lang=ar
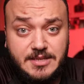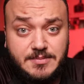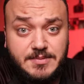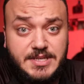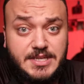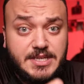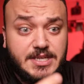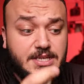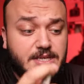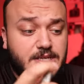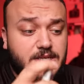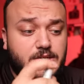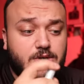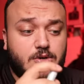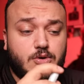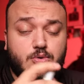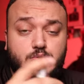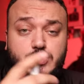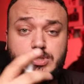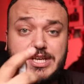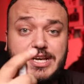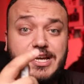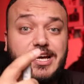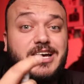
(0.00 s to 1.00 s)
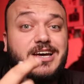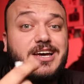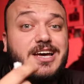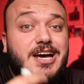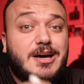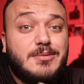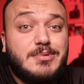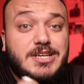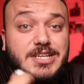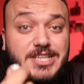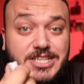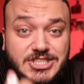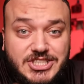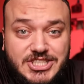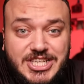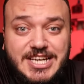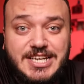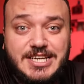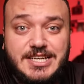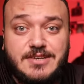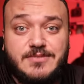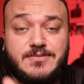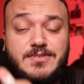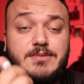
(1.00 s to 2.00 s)
كبيره وصراحه قابله
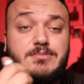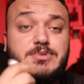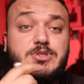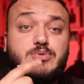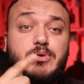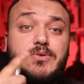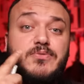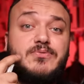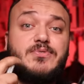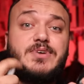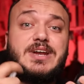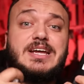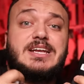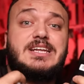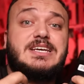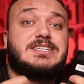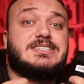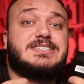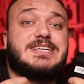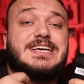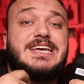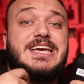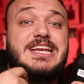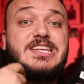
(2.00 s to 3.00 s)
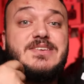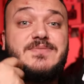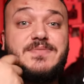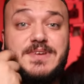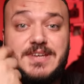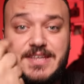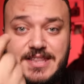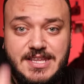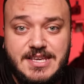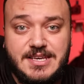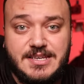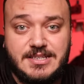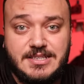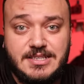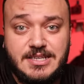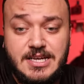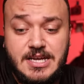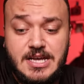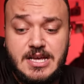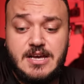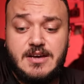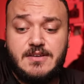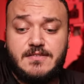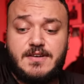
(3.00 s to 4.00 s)
للشحن فبتوفر عليك تكاليف كثير
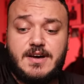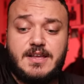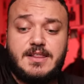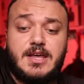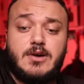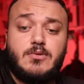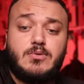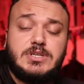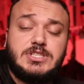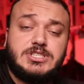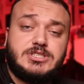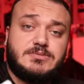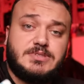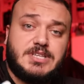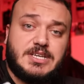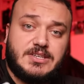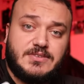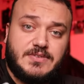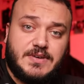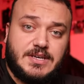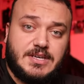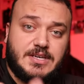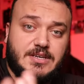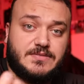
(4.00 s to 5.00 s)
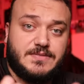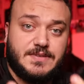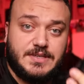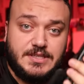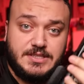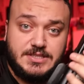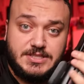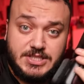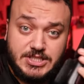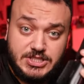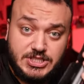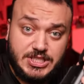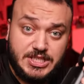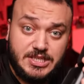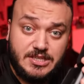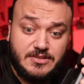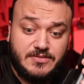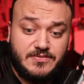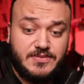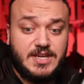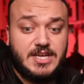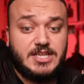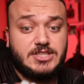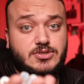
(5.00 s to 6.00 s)
فاول شيء بدك تفكر فيه تشتري
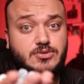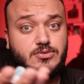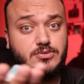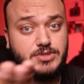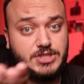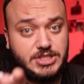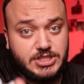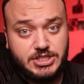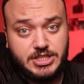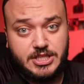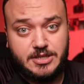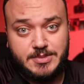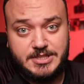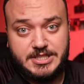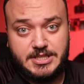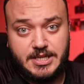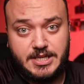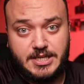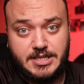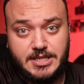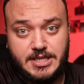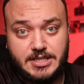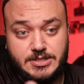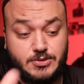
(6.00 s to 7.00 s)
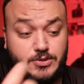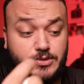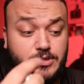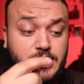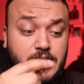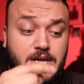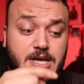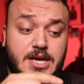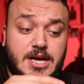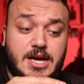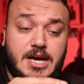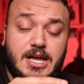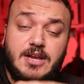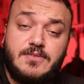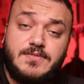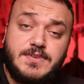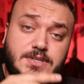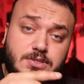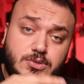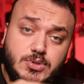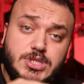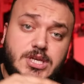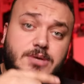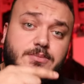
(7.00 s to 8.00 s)
الفلاش وتشتري بطارياته هلا في
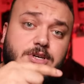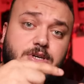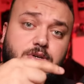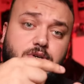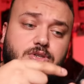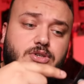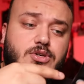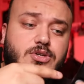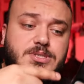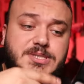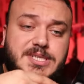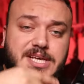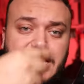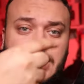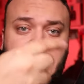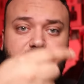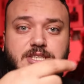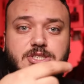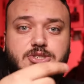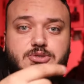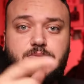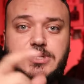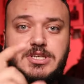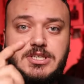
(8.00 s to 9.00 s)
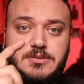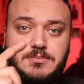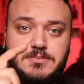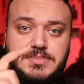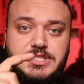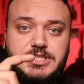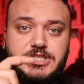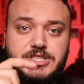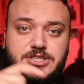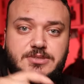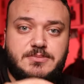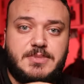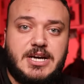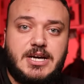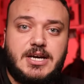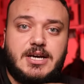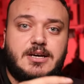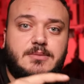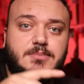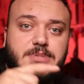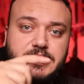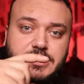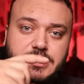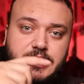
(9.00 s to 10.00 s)
نسخه من جودوكس اعلى شوي بيجي معها
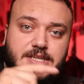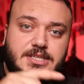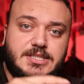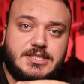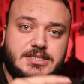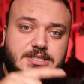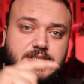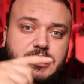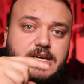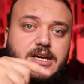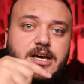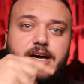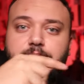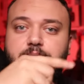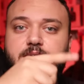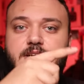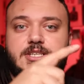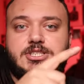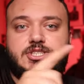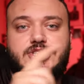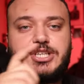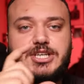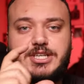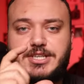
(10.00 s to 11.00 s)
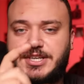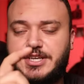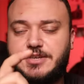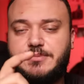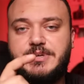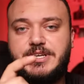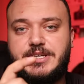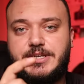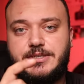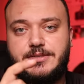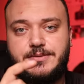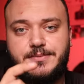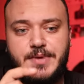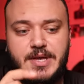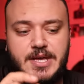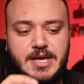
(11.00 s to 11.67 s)
بطاريتها قابله للشحن كبيره